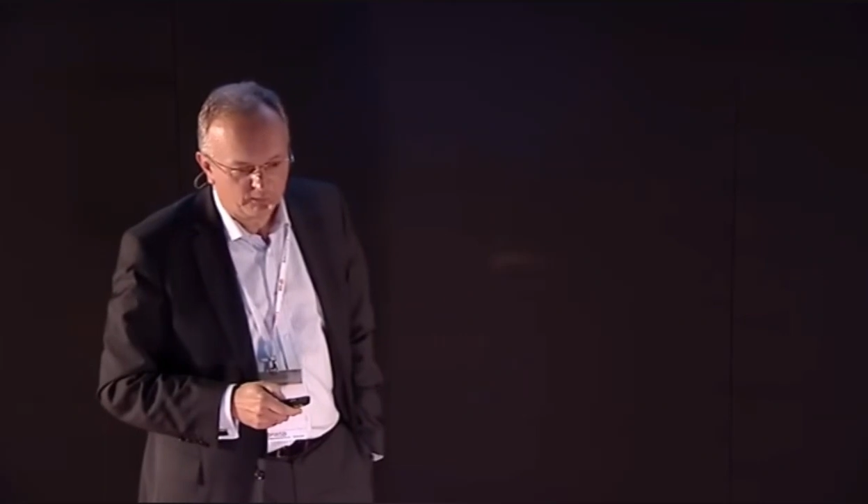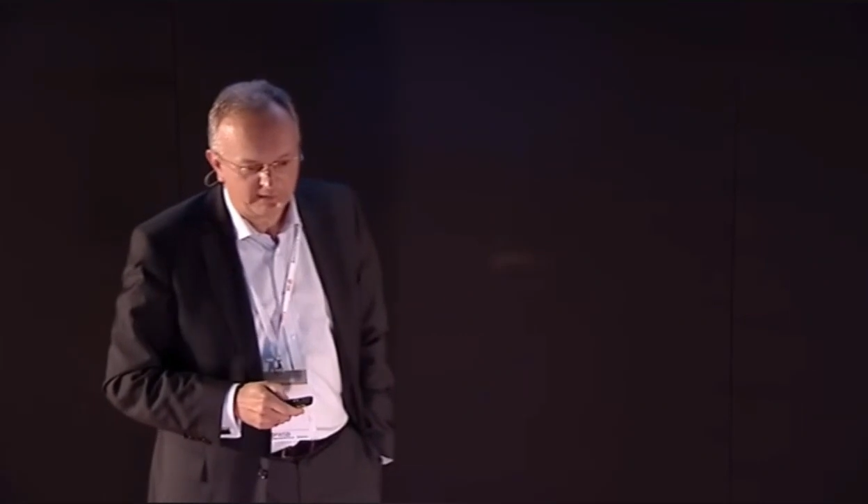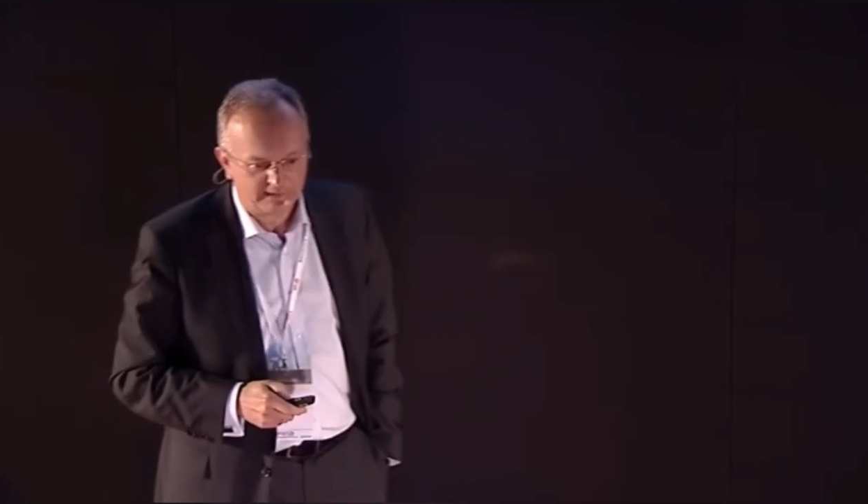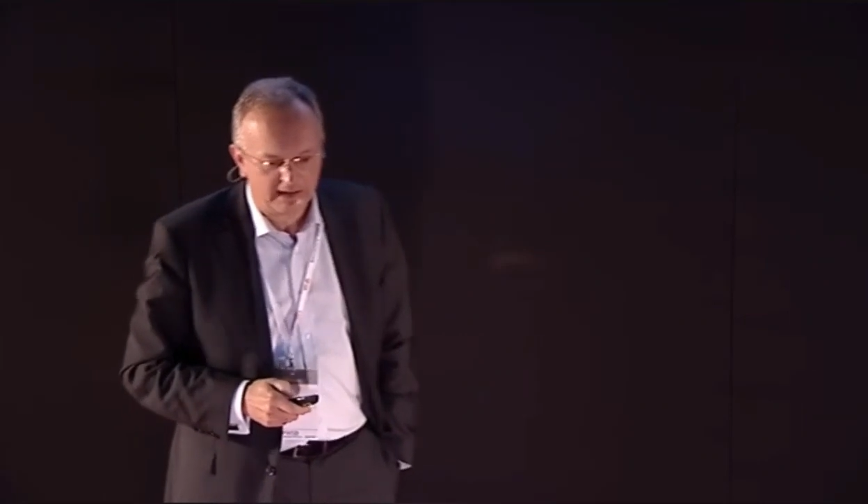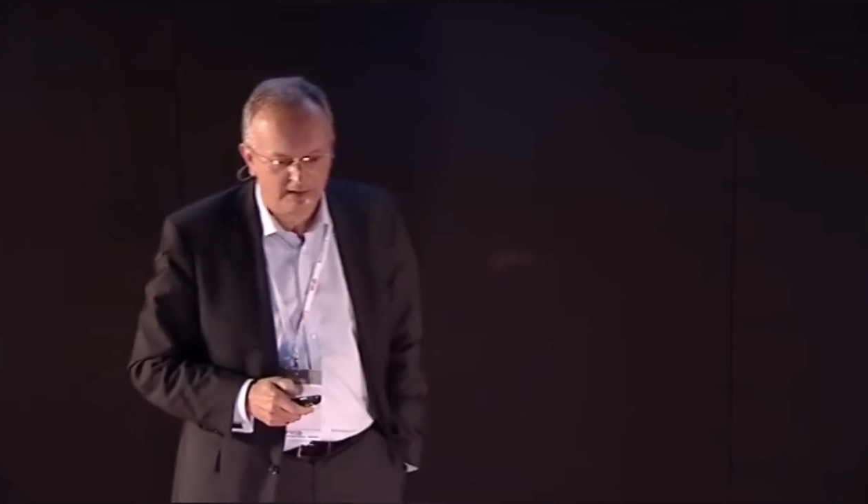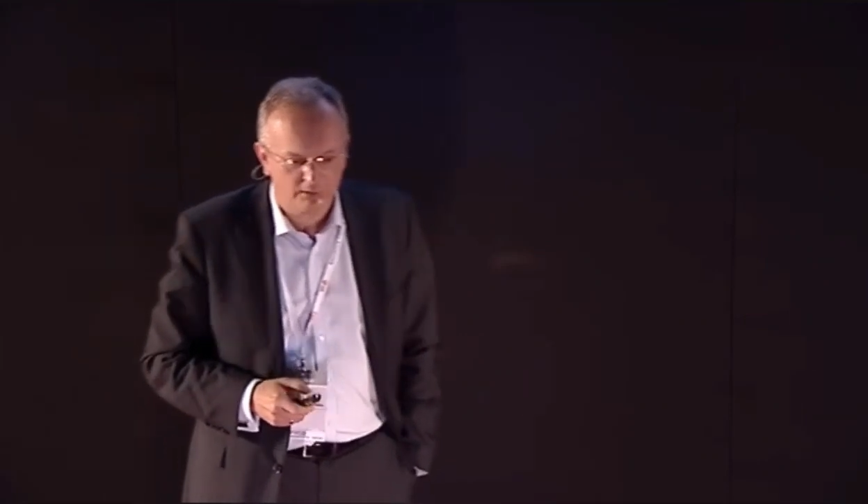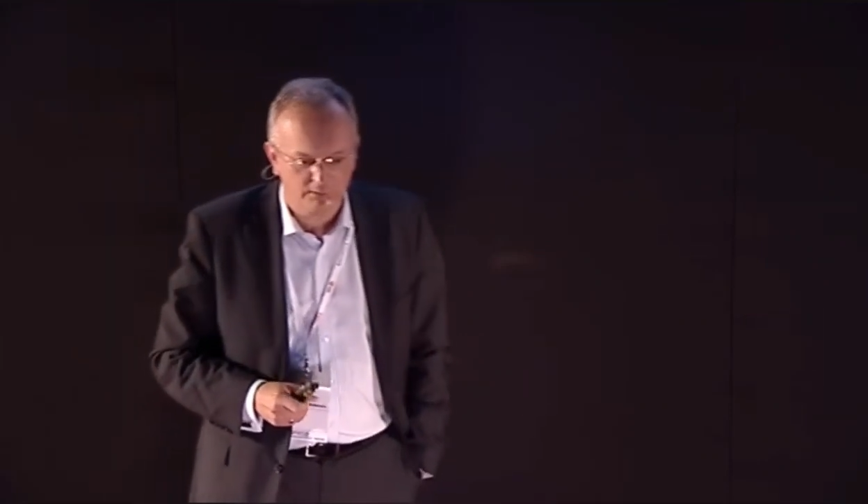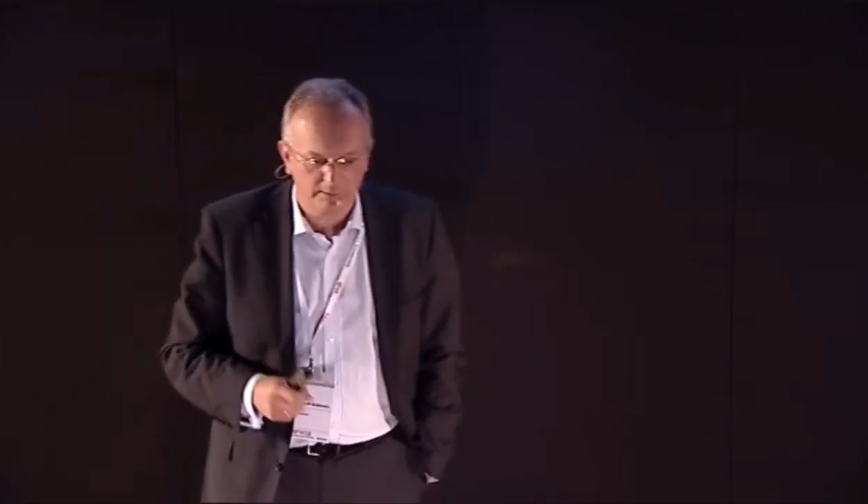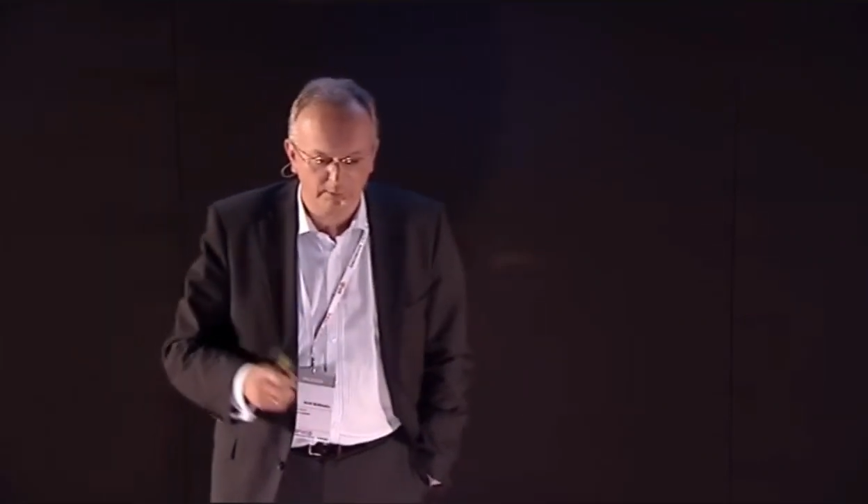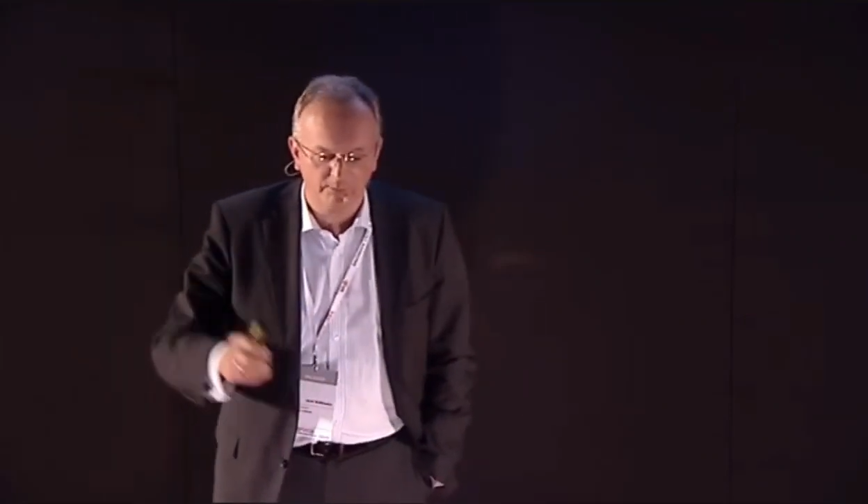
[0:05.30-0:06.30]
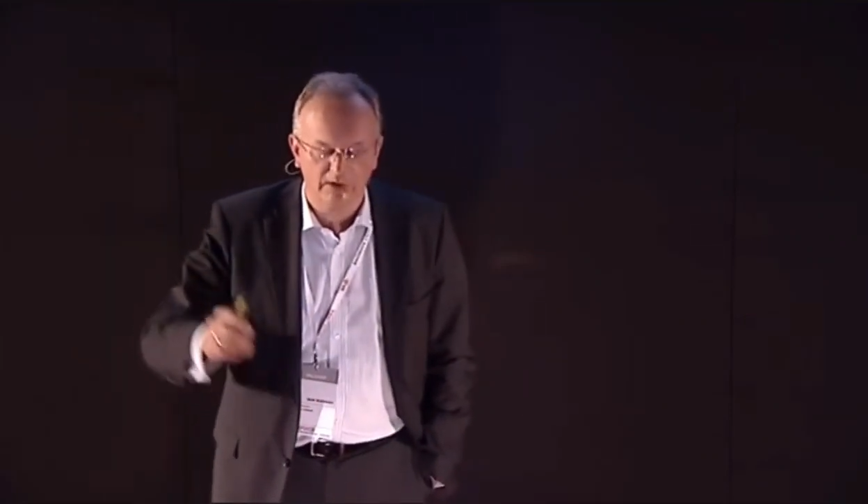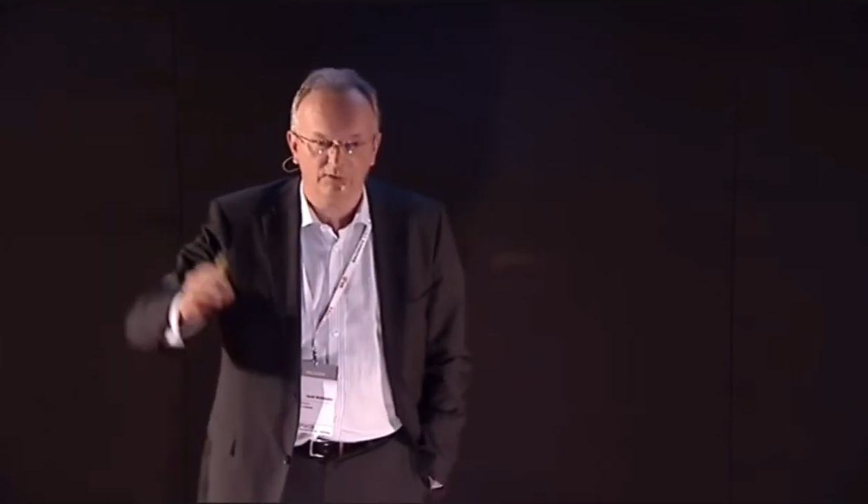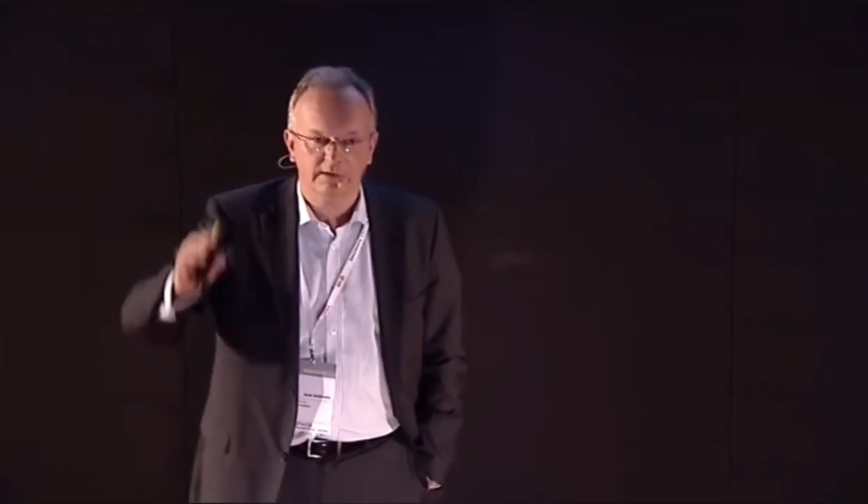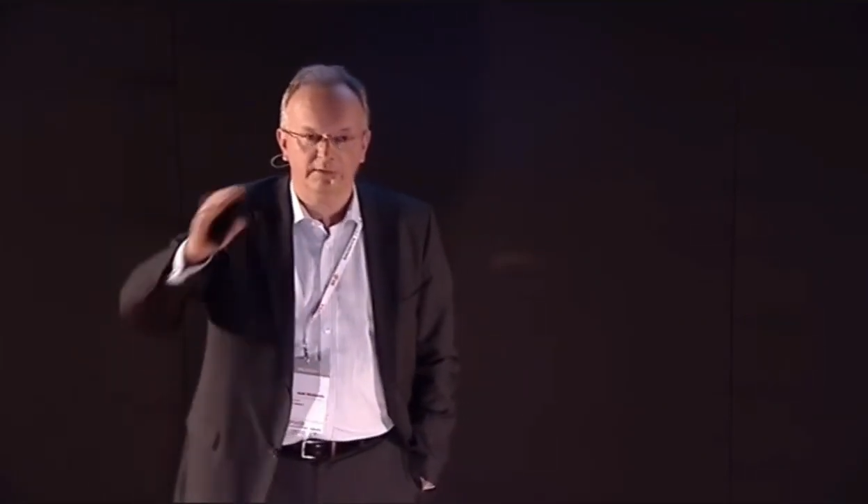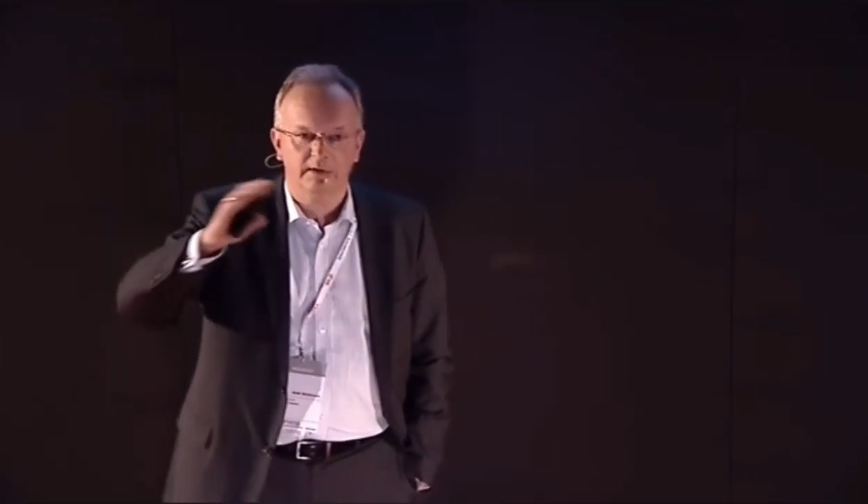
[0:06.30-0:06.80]
się znaleźć w tym
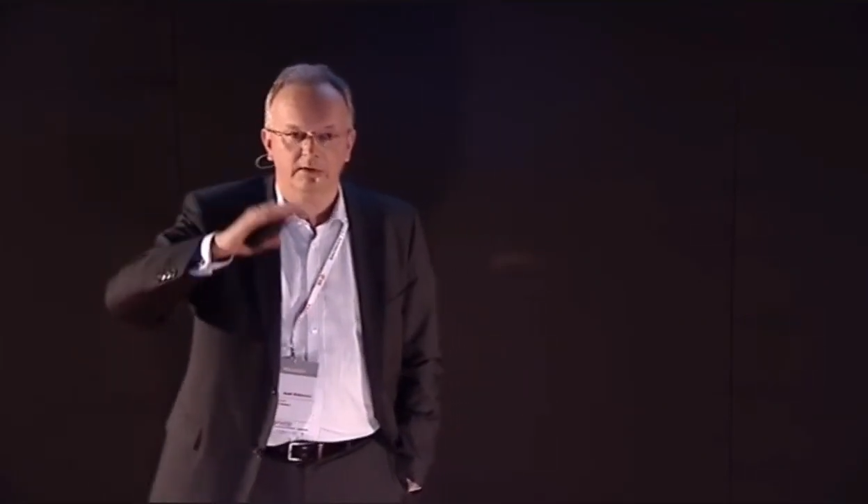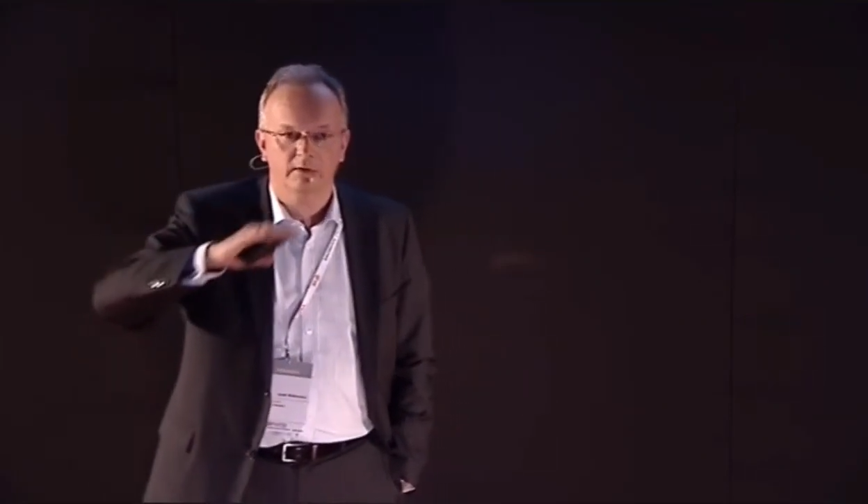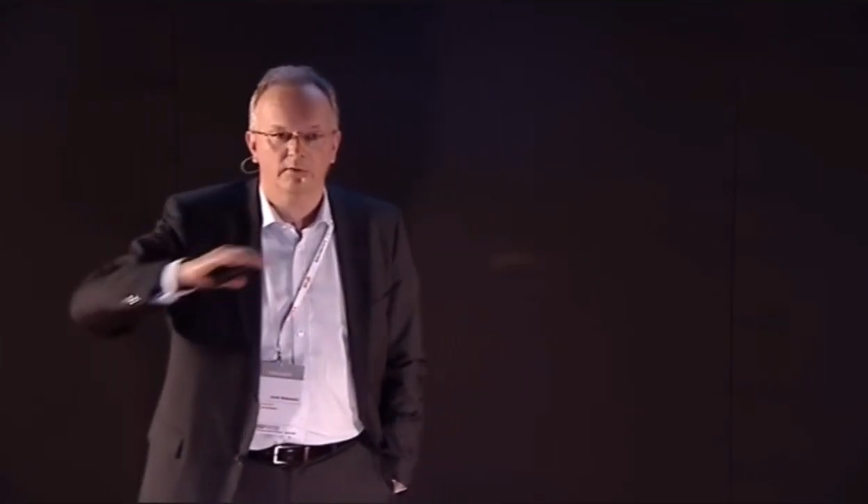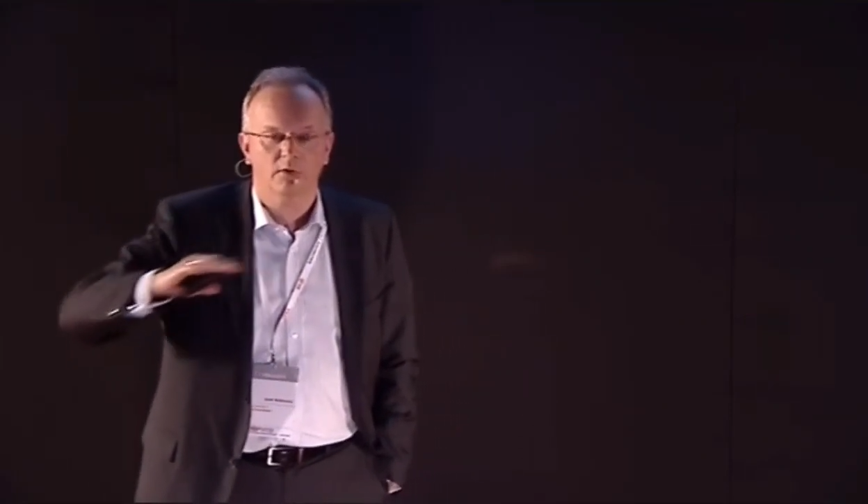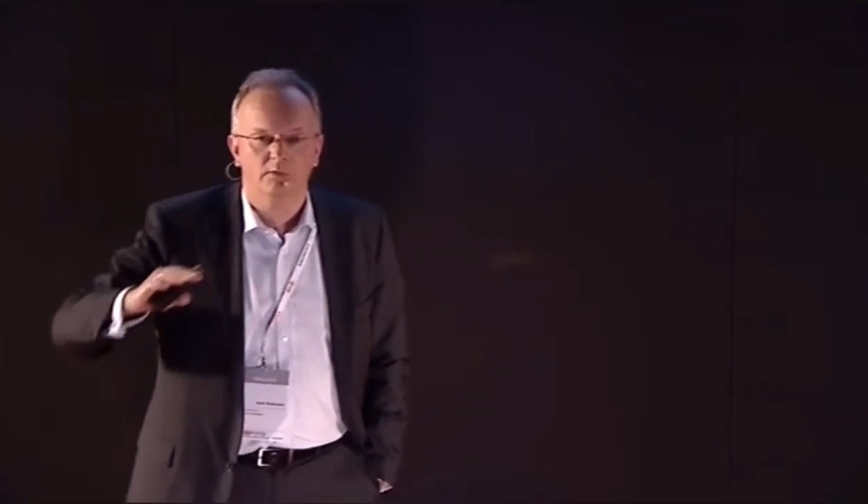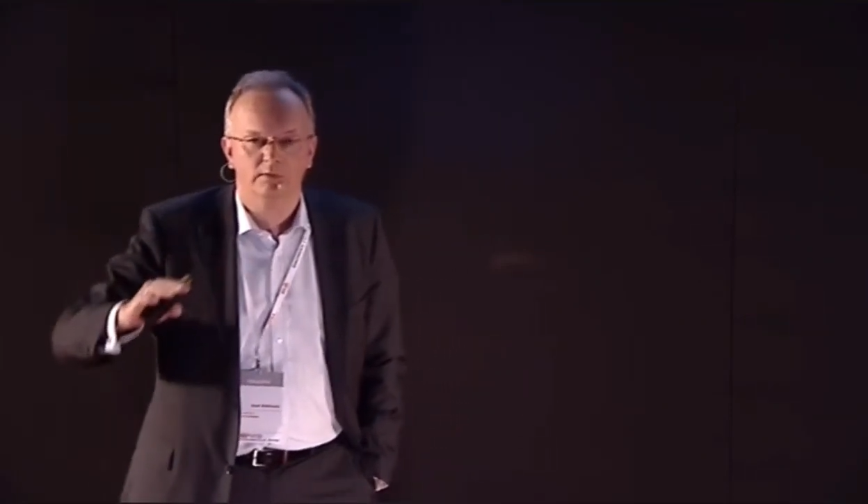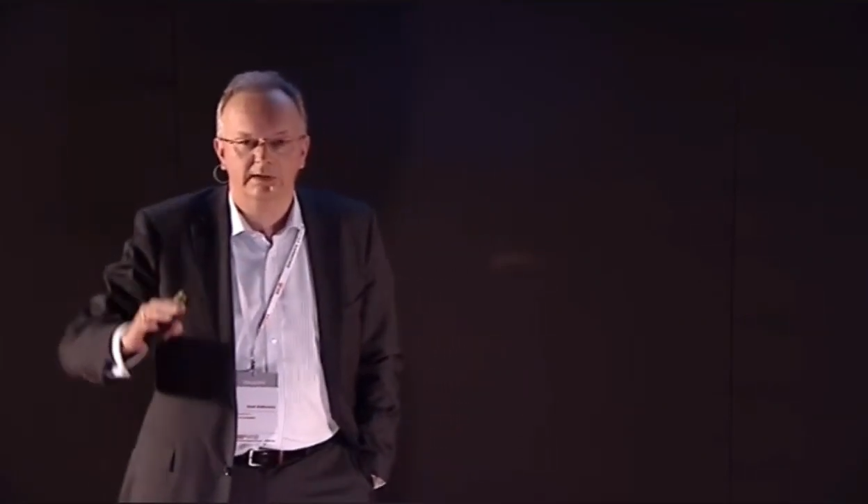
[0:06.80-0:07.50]
obszarze sfery komfortu,